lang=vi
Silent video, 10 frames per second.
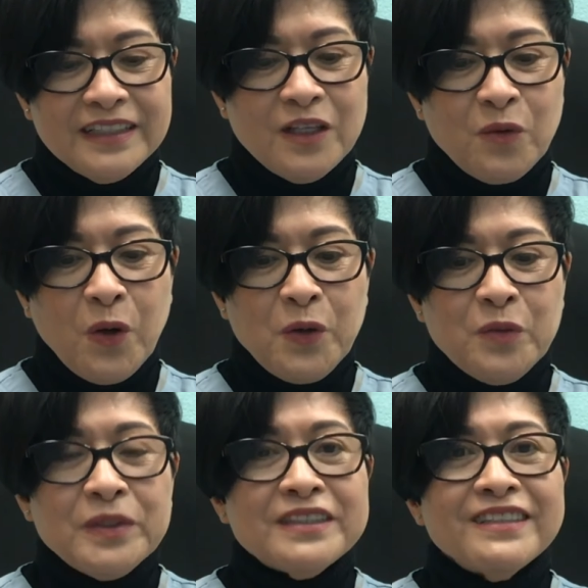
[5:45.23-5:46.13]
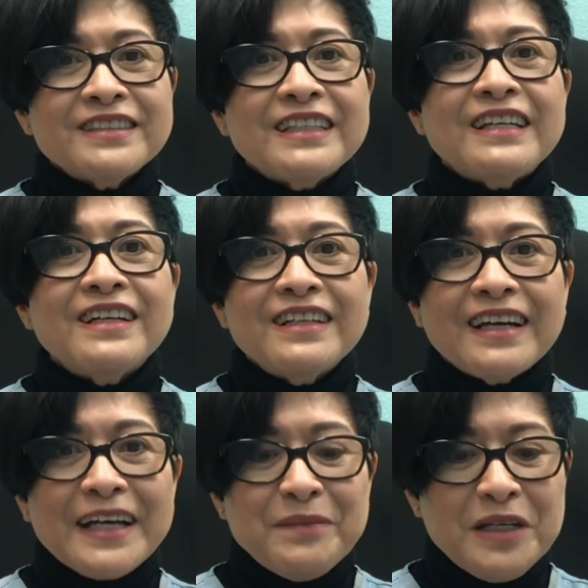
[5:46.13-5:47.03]
cái đầu gối của mình rất sẽ rất
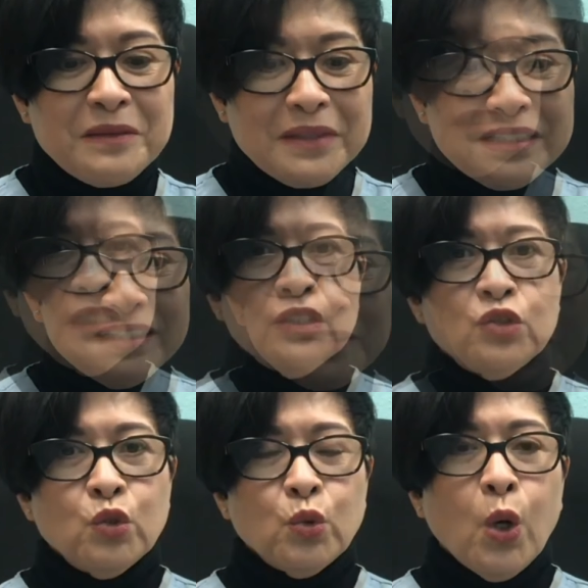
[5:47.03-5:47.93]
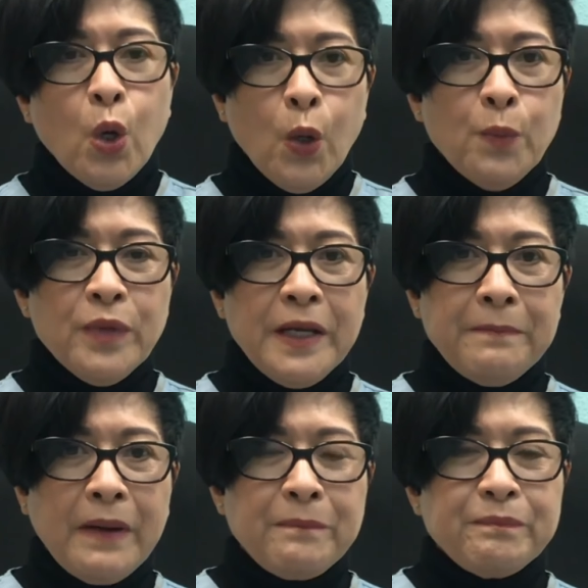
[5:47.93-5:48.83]
là cảm ơn bệnh nhân dù ốm hay
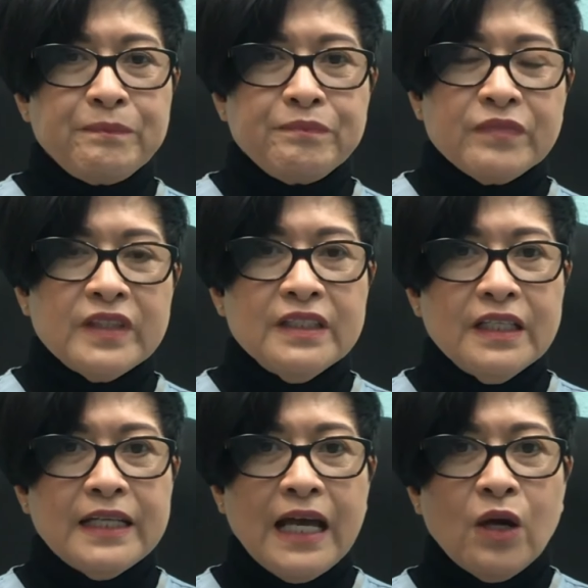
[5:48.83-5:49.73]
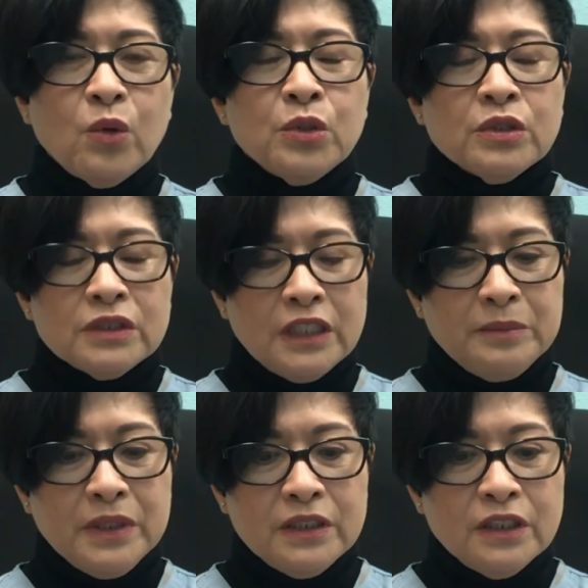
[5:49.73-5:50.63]
mập như thế nào thì
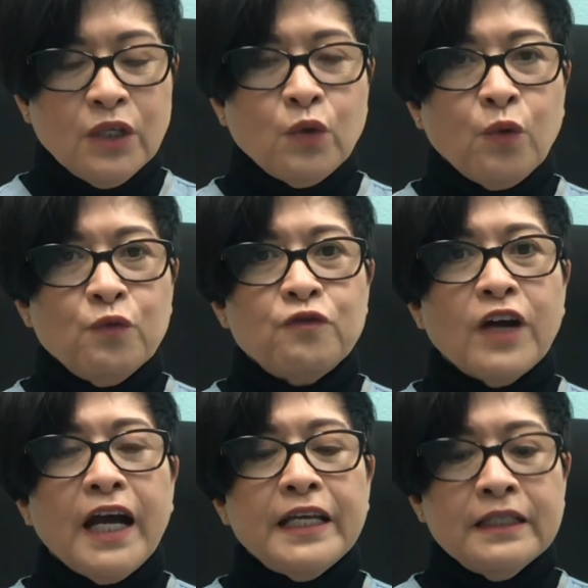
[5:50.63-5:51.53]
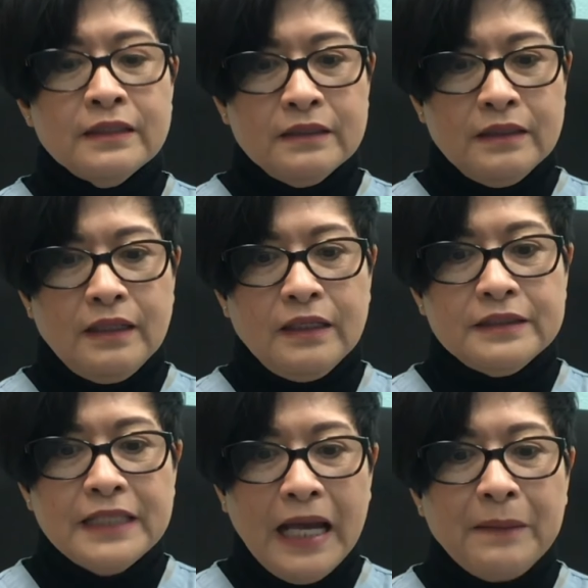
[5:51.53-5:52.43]
bệnh nhân cũng phải à,
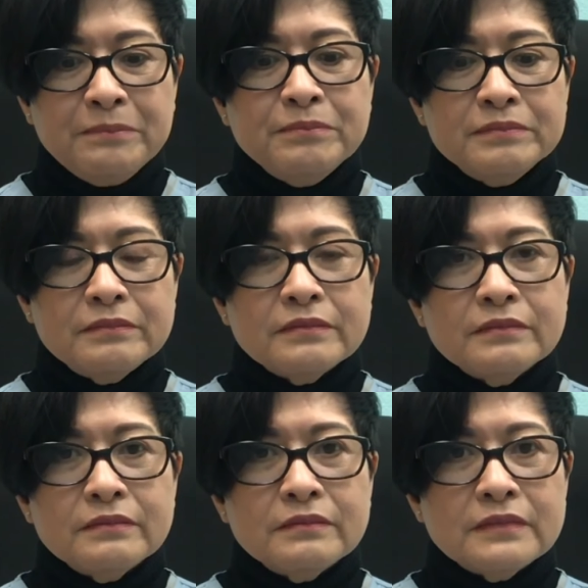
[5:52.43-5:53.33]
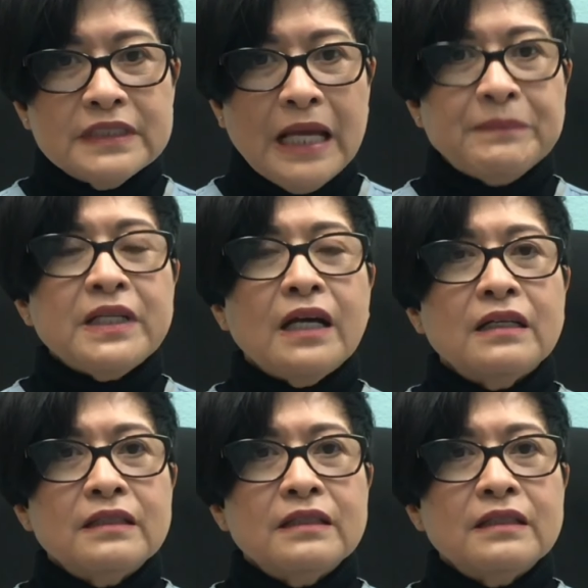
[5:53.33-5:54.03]
giảm giảm cân